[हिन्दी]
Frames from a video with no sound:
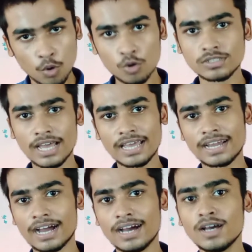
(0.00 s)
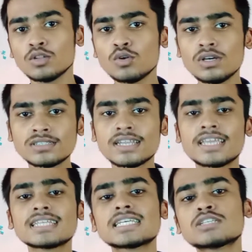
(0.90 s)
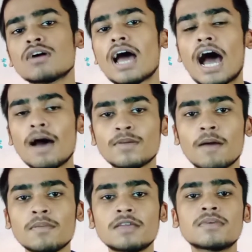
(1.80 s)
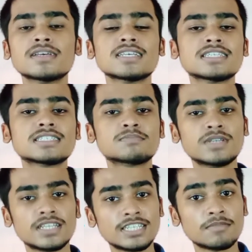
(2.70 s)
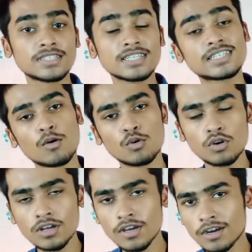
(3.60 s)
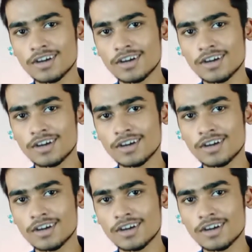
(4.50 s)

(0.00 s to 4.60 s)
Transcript: हो जाएगा तो इस तरीके से जो है आप यहाँ पे इमेजेस पीएनजी इमेजेस डाउनलोड